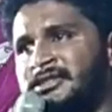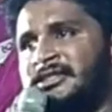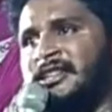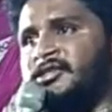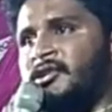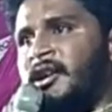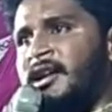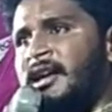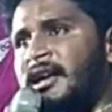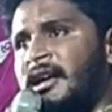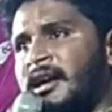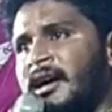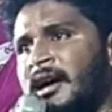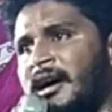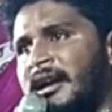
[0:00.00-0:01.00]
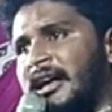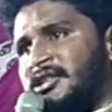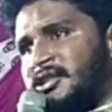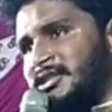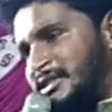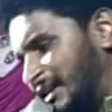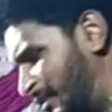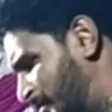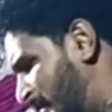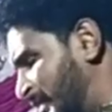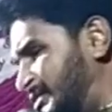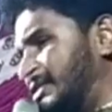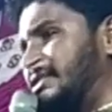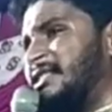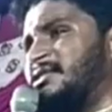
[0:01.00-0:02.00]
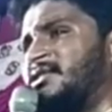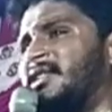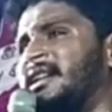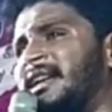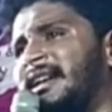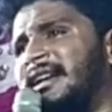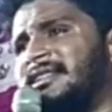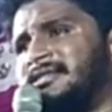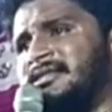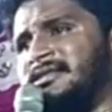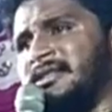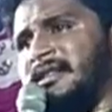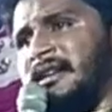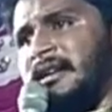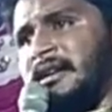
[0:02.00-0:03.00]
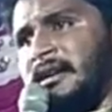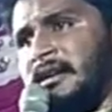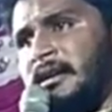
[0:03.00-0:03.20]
చేసిన వాడిని రక్షించాలి మంచి చేసిన వాడిని నేను రక్షించేది ఏంటి